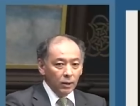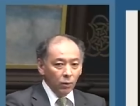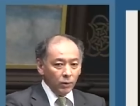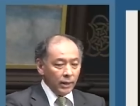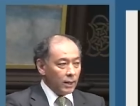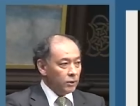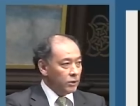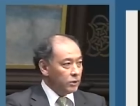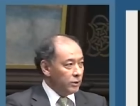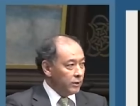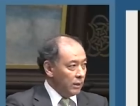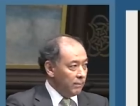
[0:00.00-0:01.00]
論理学に
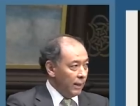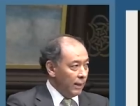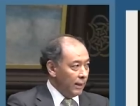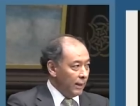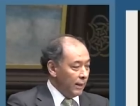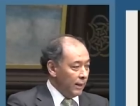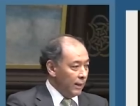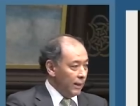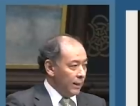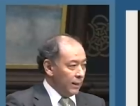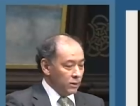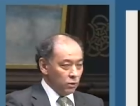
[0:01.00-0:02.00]
ついて今
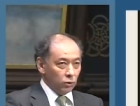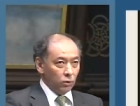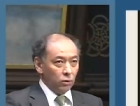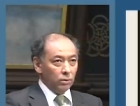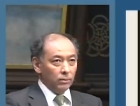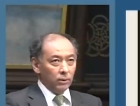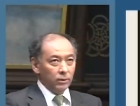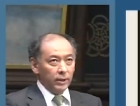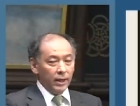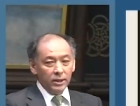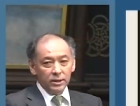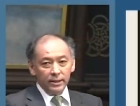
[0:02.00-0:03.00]
あちょっと
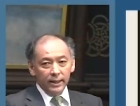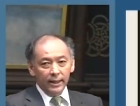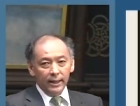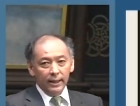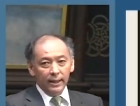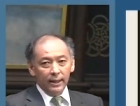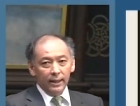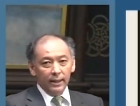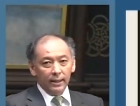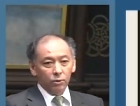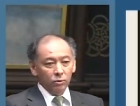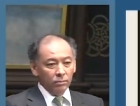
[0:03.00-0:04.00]
提起した
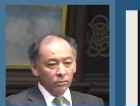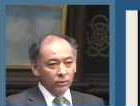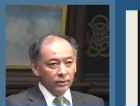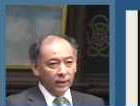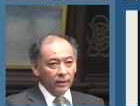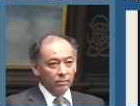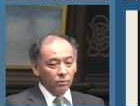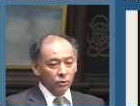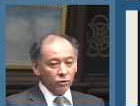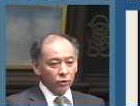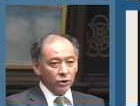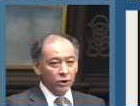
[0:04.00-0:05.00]
あこの問題を
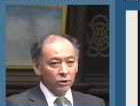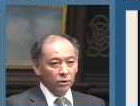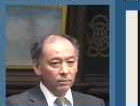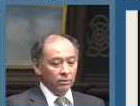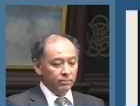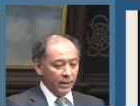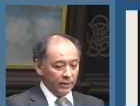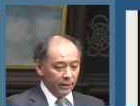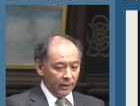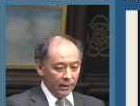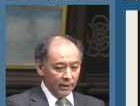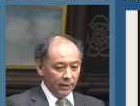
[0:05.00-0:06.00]
もう少し広い文脈
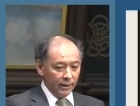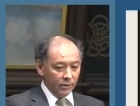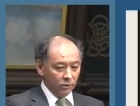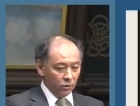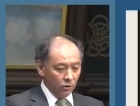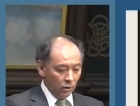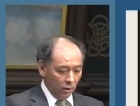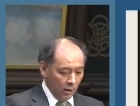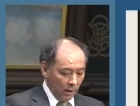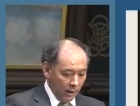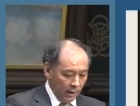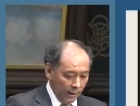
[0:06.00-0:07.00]
で考える
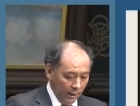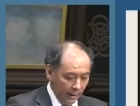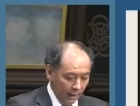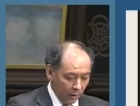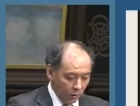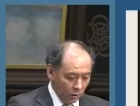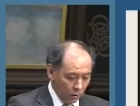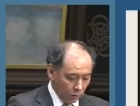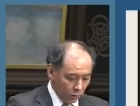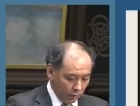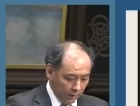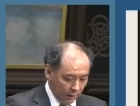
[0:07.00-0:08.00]
と、えー、こういう
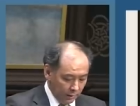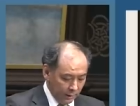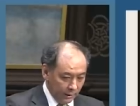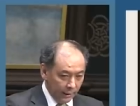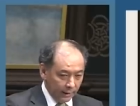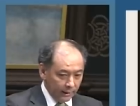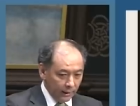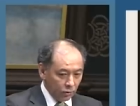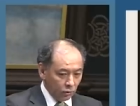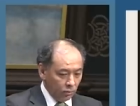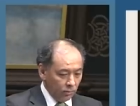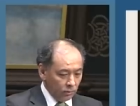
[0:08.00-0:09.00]
ことになるんじゃないかな
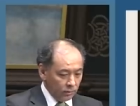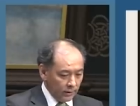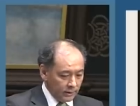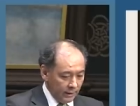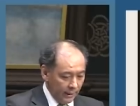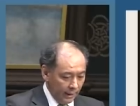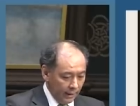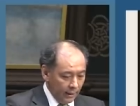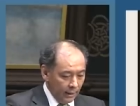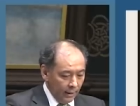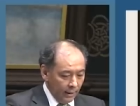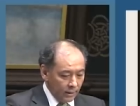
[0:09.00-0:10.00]
と思うんですね。
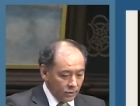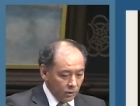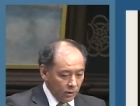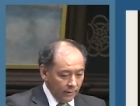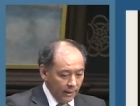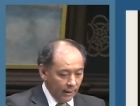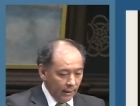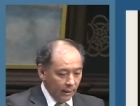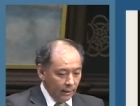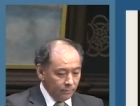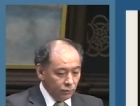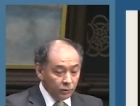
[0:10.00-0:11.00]
えー、それ
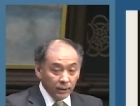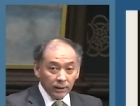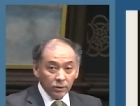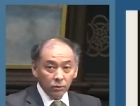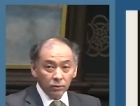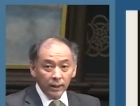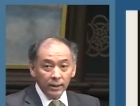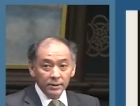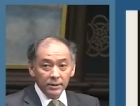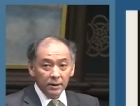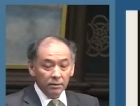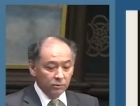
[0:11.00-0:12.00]
は文化相対
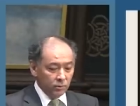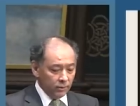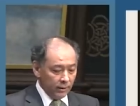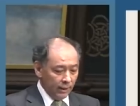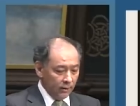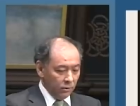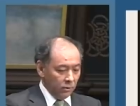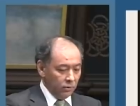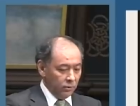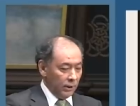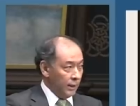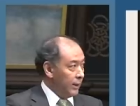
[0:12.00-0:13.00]
性の問題という
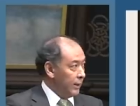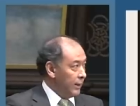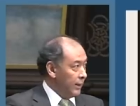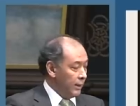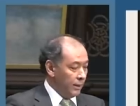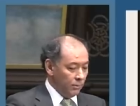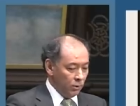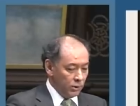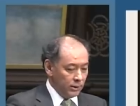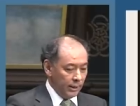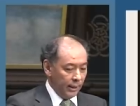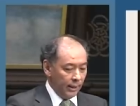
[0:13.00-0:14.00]
ふうに
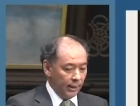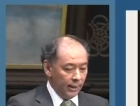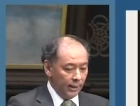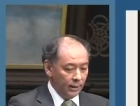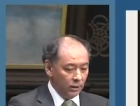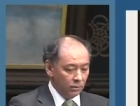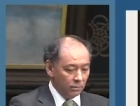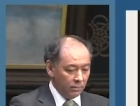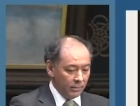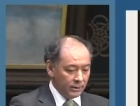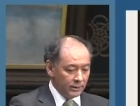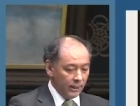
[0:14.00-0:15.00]
申して、えー、いいと思
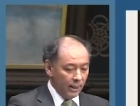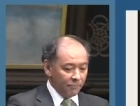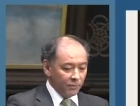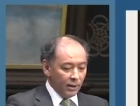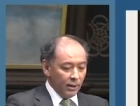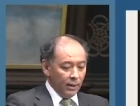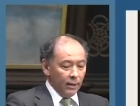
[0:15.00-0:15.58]
いますが